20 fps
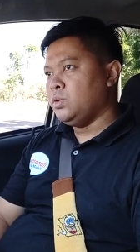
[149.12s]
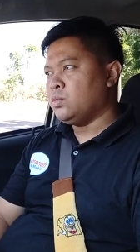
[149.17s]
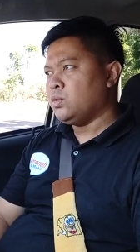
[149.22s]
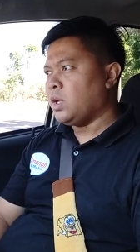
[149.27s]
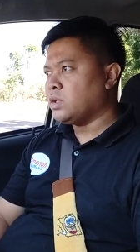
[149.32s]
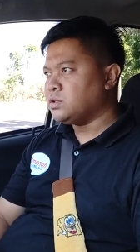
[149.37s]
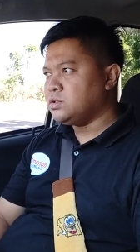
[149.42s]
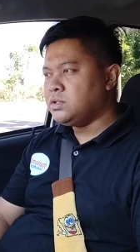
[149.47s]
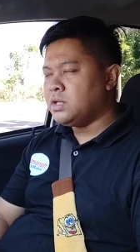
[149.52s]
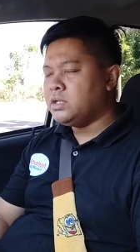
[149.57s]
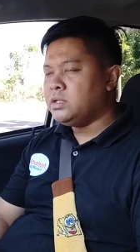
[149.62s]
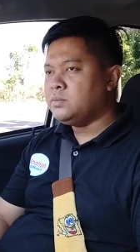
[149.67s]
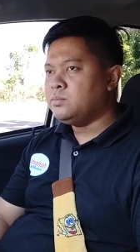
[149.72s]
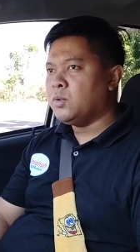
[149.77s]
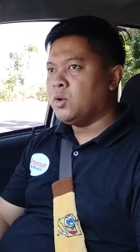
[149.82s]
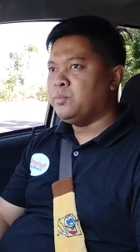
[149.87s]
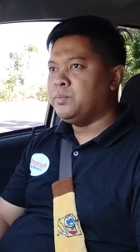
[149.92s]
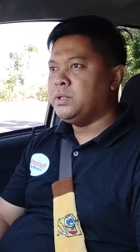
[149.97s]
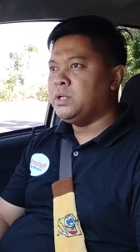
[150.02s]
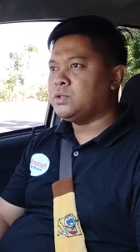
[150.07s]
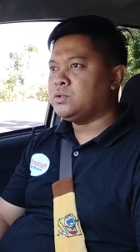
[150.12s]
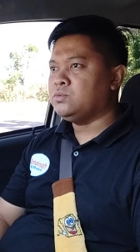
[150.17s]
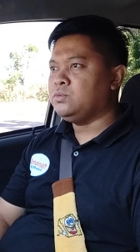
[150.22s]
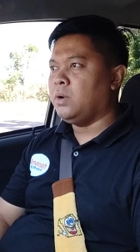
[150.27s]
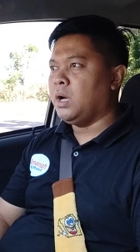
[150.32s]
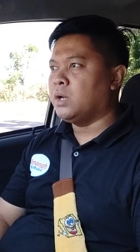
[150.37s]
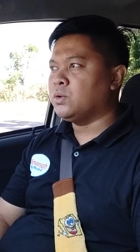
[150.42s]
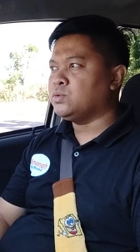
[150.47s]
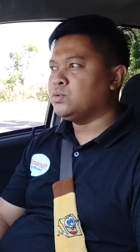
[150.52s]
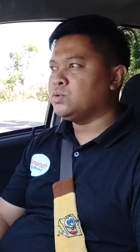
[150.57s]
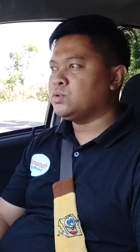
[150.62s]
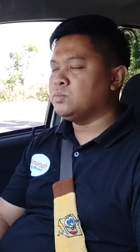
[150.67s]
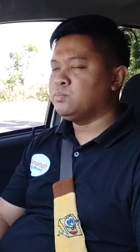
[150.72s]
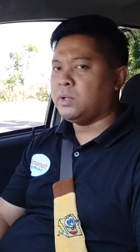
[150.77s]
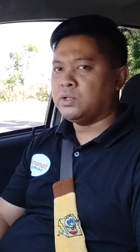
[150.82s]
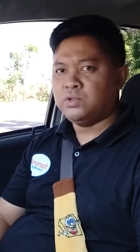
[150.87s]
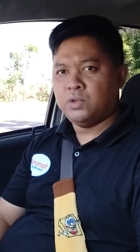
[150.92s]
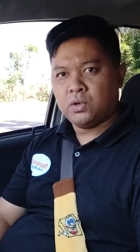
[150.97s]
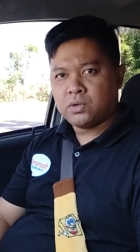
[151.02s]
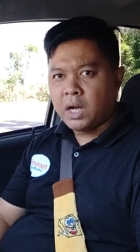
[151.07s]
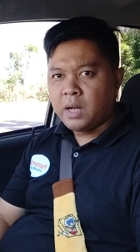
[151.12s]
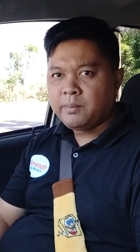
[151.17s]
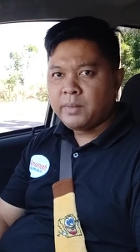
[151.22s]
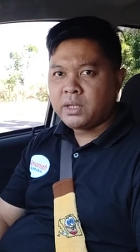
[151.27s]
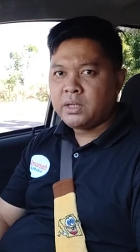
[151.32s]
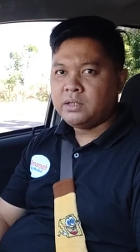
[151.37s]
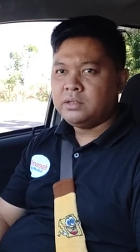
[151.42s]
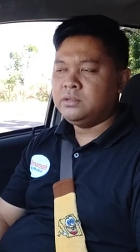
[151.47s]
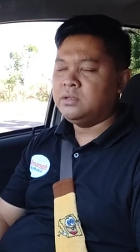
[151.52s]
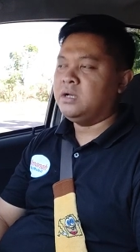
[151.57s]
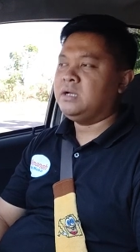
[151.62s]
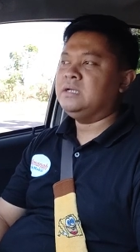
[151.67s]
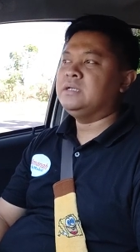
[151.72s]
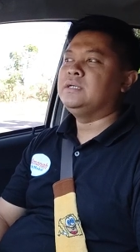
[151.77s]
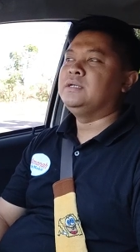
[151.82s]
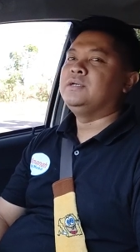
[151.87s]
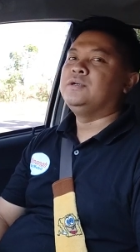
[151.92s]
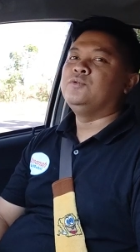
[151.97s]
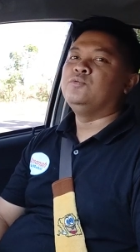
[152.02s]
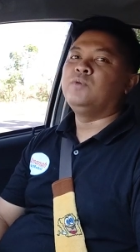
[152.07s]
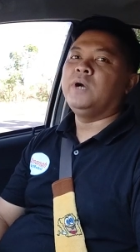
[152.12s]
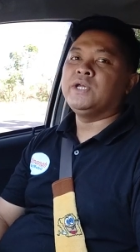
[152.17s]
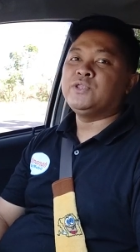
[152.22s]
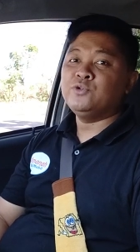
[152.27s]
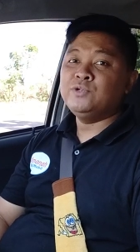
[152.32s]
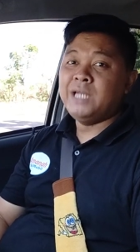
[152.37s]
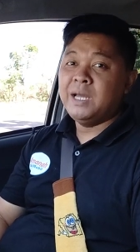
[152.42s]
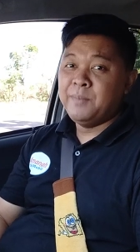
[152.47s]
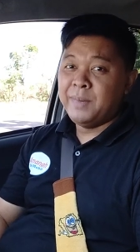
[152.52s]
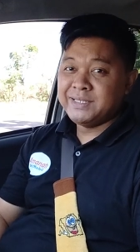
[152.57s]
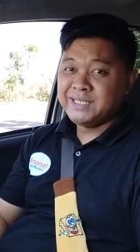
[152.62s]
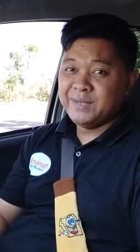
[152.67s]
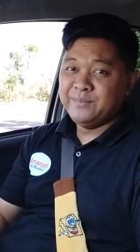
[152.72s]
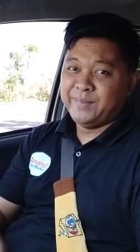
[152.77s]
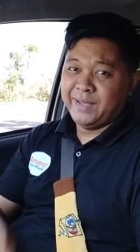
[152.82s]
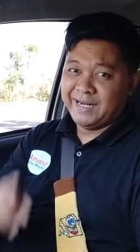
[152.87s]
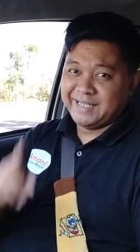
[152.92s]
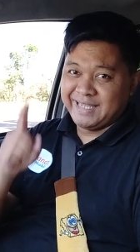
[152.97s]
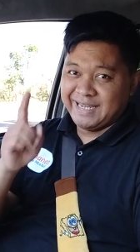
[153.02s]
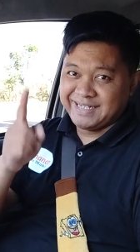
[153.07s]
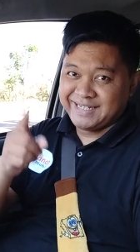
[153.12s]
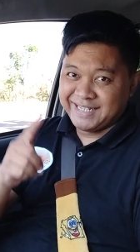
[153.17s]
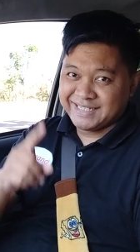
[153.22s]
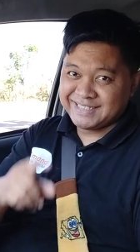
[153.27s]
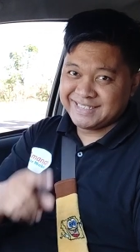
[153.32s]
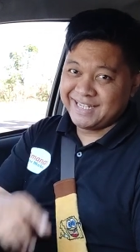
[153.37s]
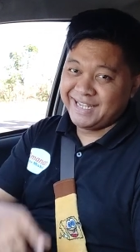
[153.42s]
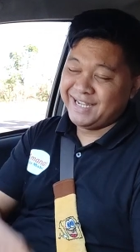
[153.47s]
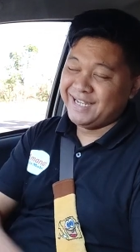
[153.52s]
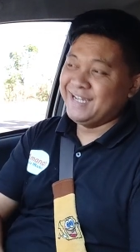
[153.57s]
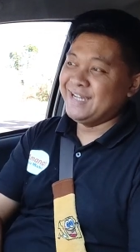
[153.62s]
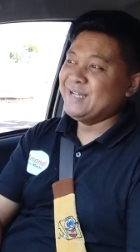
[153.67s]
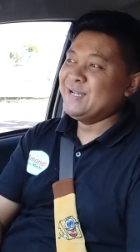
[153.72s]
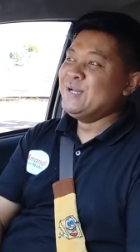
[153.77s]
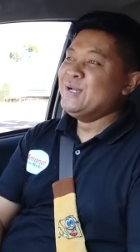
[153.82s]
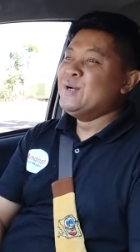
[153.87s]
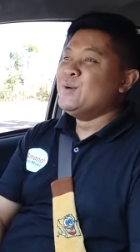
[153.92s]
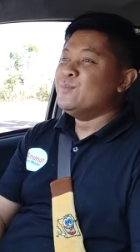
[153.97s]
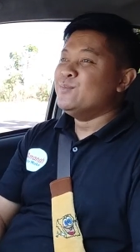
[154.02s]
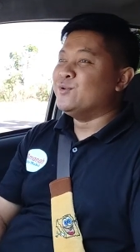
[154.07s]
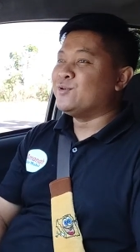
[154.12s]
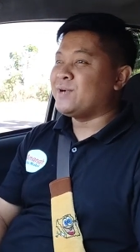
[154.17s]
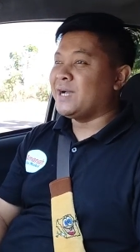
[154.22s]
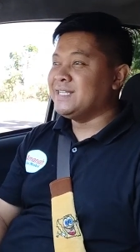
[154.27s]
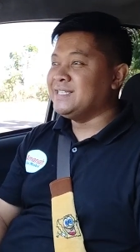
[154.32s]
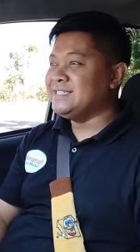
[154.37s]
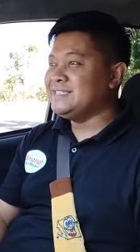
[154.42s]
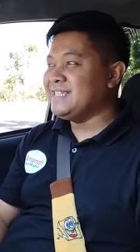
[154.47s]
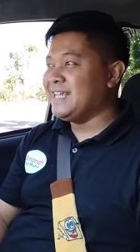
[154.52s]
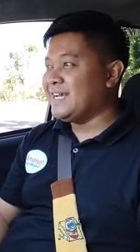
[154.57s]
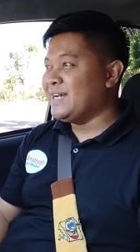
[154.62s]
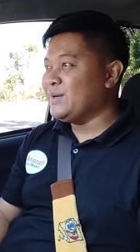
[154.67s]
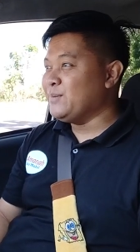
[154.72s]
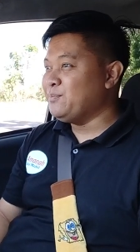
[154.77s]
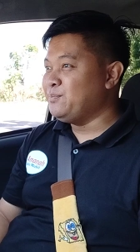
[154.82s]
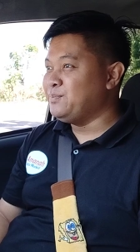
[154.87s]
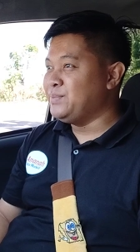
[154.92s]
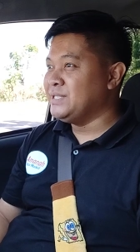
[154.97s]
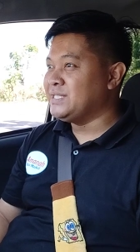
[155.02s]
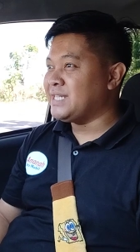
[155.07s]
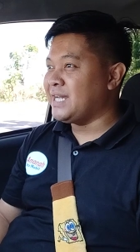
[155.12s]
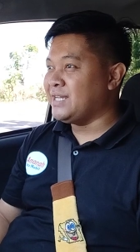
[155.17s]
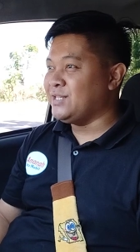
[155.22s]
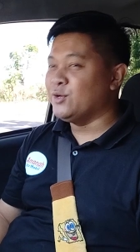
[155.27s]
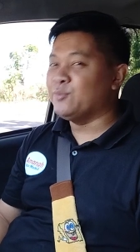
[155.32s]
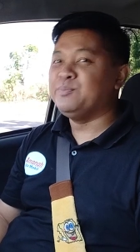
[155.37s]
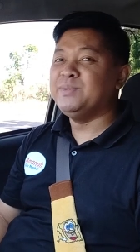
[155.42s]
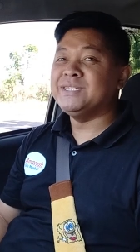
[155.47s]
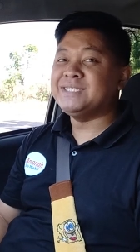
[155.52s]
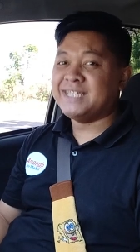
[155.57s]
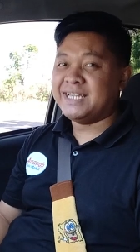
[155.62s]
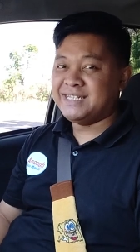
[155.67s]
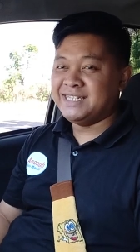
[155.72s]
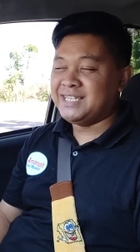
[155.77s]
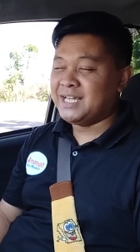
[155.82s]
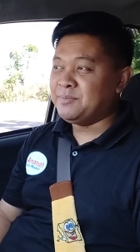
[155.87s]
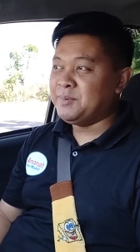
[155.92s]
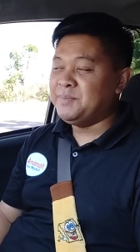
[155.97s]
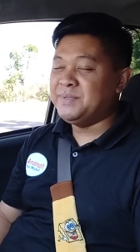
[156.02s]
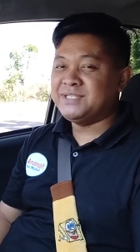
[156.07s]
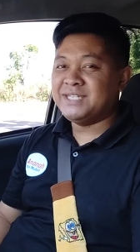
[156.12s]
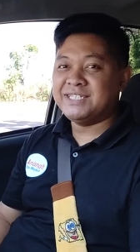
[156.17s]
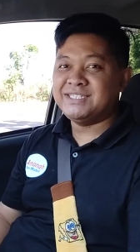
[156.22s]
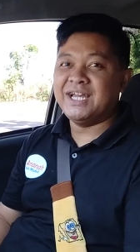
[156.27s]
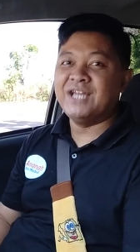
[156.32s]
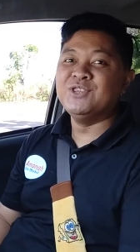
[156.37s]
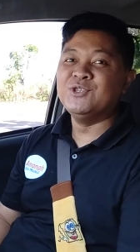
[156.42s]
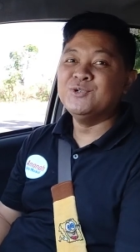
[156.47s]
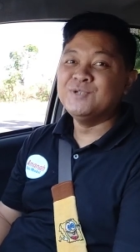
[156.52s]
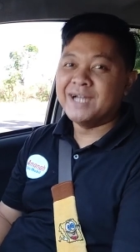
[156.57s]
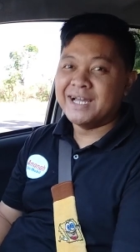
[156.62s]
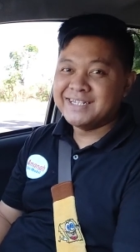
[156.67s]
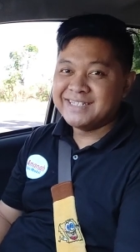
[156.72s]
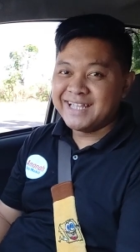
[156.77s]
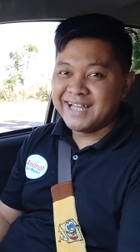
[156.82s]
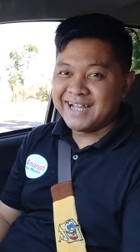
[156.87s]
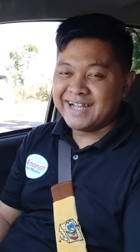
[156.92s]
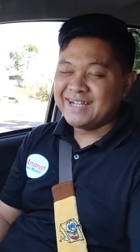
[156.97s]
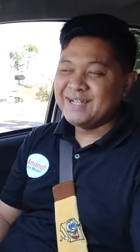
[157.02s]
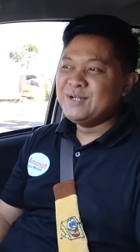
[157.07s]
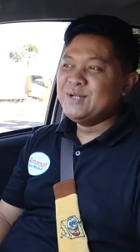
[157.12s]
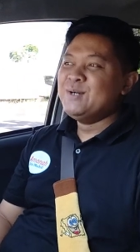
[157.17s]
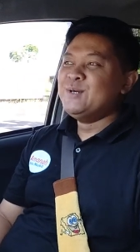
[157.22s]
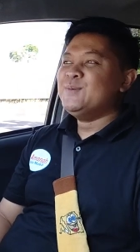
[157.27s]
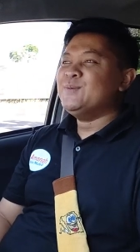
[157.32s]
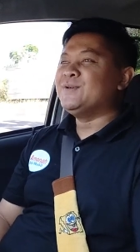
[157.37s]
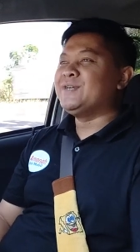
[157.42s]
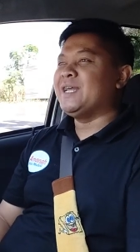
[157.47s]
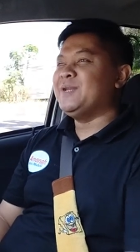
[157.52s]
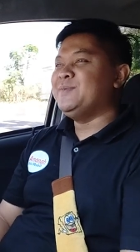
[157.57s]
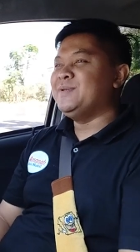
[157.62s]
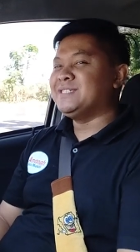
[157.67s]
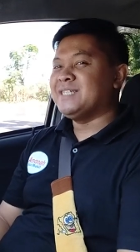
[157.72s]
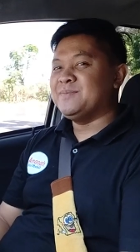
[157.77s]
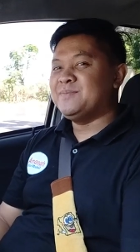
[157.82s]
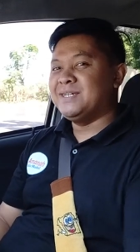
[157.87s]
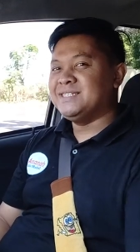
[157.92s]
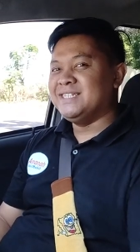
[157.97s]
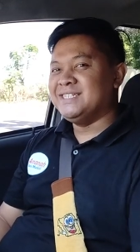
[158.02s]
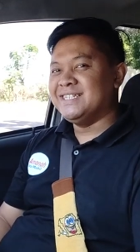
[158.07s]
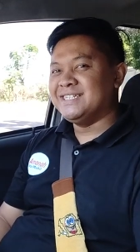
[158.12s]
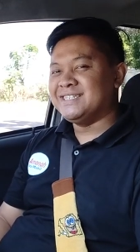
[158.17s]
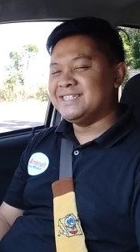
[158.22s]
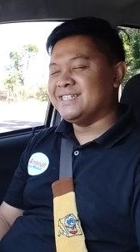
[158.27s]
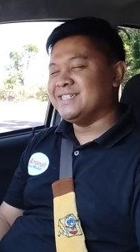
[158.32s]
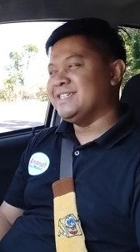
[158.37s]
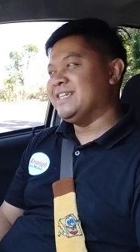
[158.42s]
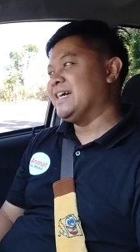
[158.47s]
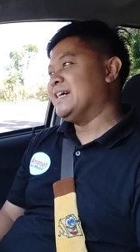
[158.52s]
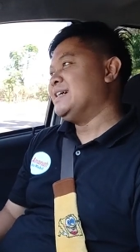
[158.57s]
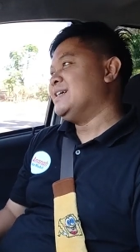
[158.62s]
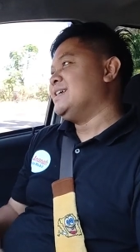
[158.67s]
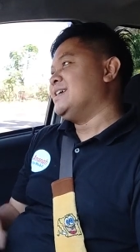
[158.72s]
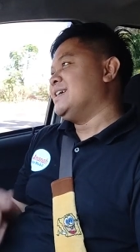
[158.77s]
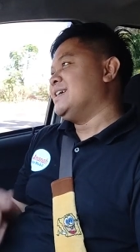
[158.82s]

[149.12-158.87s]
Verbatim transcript: latihan mobil itu harus di tempat yang ramai ya Wah itu namanya Belgedes ya Bukannya bisa, ya bisa sih tapi bisa jantungan ya Bukan bisa belajar nyetir ya,